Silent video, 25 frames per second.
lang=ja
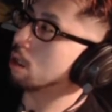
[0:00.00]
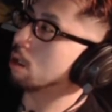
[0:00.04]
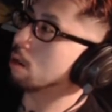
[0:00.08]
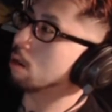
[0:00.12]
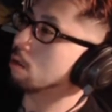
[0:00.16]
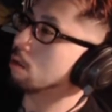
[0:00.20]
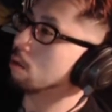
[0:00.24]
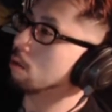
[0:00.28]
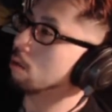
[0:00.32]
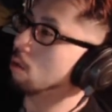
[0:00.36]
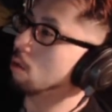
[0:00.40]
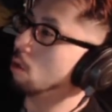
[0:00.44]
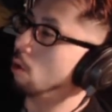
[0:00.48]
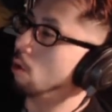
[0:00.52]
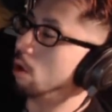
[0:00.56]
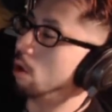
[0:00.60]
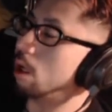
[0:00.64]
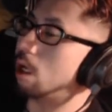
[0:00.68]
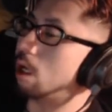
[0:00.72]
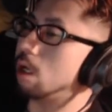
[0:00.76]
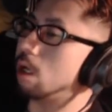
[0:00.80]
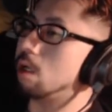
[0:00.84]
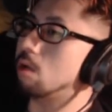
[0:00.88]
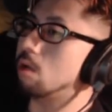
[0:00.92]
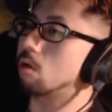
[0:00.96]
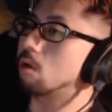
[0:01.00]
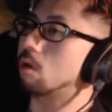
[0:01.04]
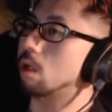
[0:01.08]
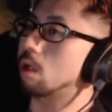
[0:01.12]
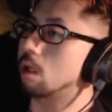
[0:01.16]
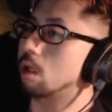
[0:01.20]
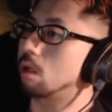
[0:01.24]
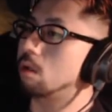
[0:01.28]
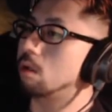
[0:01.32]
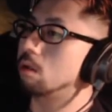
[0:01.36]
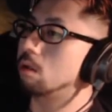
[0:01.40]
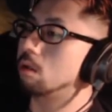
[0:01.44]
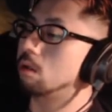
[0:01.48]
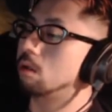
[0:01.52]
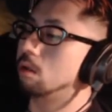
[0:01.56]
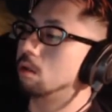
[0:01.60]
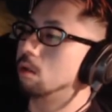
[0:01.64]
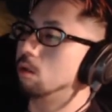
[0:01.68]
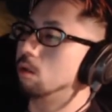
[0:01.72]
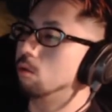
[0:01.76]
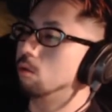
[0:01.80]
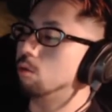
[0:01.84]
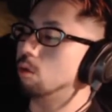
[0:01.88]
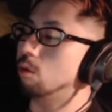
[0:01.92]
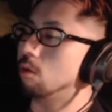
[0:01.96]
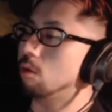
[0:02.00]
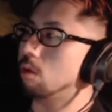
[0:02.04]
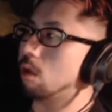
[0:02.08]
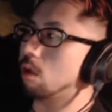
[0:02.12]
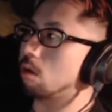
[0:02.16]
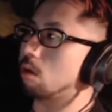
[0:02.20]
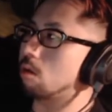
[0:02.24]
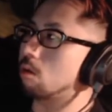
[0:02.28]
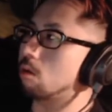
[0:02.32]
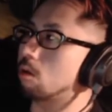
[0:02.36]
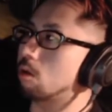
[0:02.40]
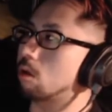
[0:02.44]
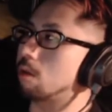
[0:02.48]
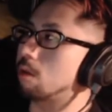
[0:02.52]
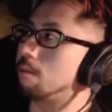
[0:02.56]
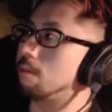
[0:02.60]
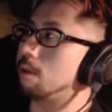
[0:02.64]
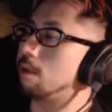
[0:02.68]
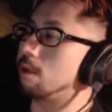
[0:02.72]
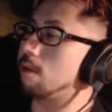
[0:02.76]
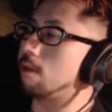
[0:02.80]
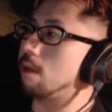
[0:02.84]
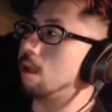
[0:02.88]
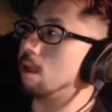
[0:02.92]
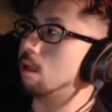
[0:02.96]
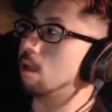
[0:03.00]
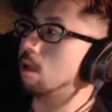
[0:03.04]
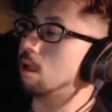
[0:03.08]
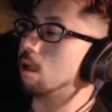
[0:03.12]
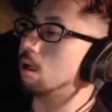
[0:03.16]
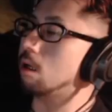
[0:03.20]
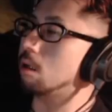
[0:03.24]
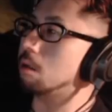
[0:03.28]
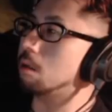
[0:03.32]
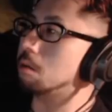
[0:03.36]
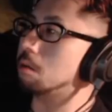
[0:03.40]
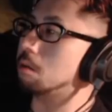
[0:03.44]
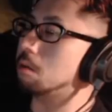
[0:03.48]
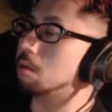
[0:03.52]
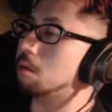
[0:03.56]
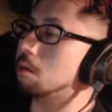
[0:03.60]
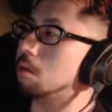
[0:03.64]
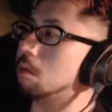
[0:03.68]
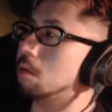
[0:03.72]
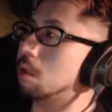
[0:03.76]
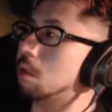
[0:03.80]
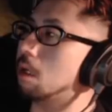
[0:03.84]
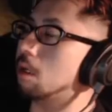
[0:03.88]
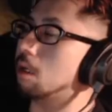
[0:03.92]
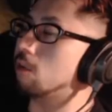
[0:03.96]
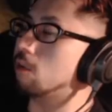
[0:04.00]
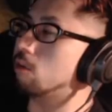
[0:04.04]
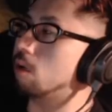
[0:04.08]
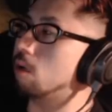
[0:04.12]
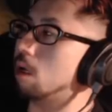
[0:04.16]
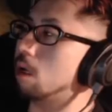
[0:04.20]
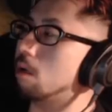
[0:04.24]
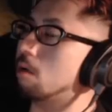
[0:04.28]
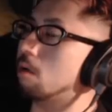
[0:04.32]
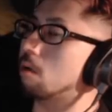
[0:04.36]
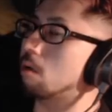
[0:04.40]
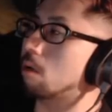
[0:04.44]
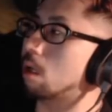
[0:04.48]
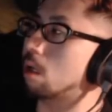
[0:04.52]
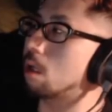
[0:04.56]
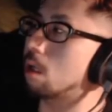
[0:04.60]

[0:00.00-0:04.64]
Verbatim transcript: けど、声がいいのかな。太ってる人って美声な感じはあるよね、